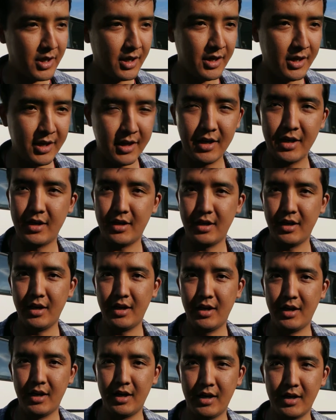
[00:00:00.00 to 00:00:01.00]
деле,
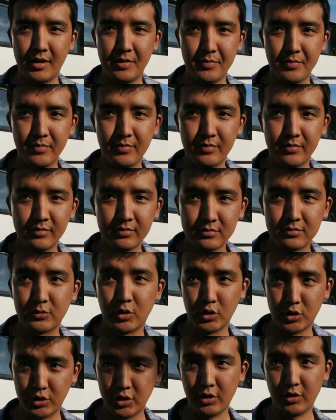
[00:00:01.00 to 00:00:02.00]
а,
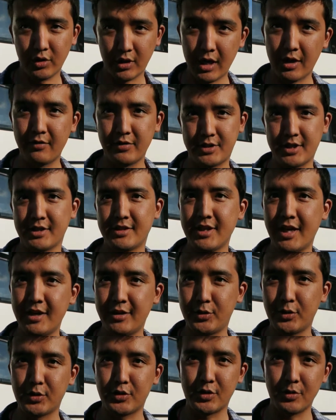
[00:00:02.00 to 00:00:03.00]
то, что, как вы сказали,
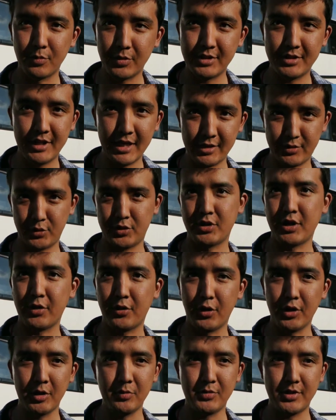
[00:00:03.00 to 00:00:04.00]
то, что мы здесь уже
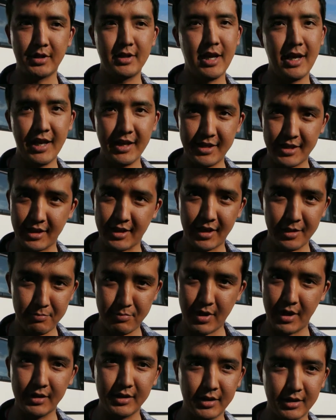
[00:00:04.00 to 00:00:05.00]
находимся, для этих
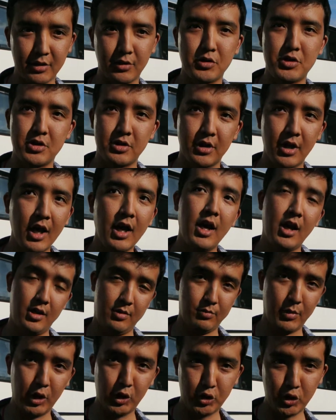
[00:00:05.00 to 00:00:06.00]
ребят это очень
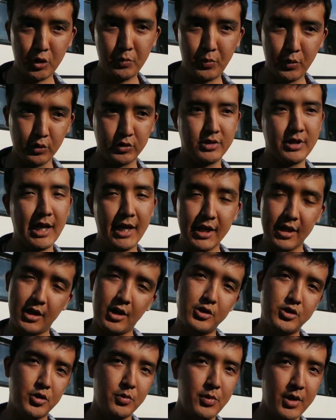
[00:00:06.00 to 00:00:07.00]
большой плюс для их
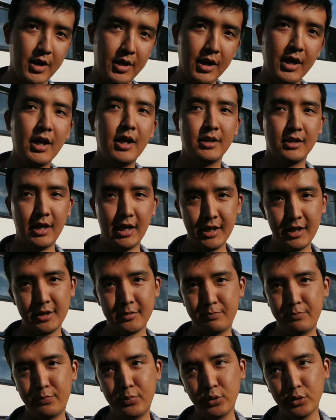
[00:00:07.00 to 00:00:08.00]
резюме, для их
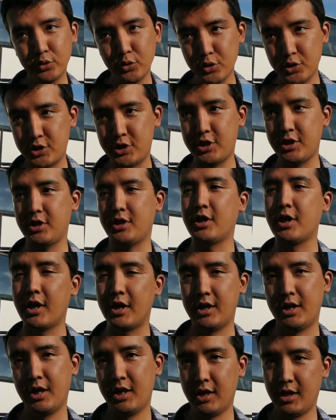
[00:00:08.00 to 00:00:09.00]
будущих
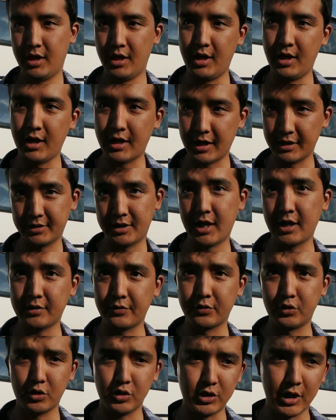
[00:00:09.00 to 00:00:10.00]
а,
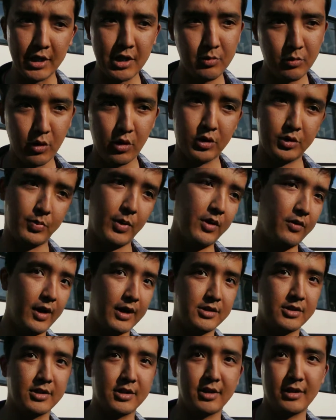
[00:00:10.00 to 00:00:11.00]
контактов, то что они могут
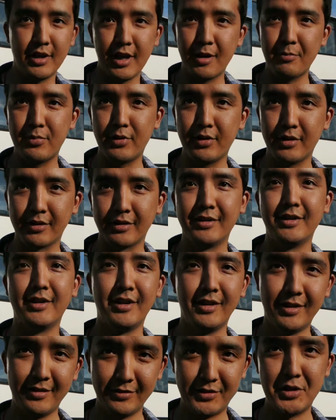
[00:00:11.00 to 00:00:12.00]
похвастаться. Я был
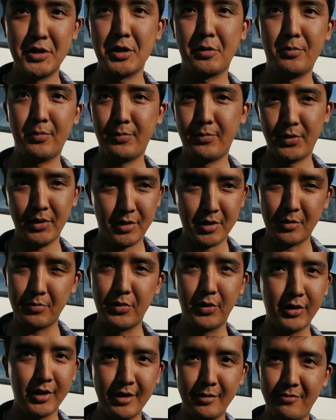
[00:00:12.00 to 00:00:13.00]
в
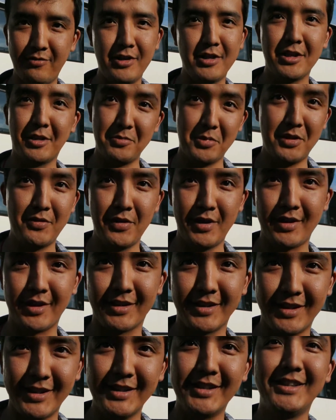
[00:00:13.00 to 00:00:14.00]
Петербурге, видел медведя,
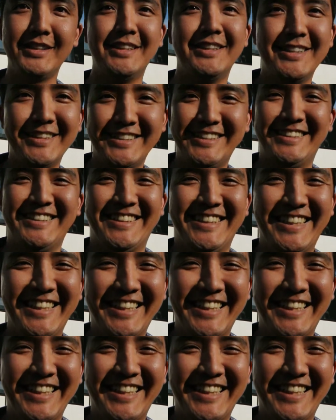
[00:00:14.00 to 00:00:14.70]
да?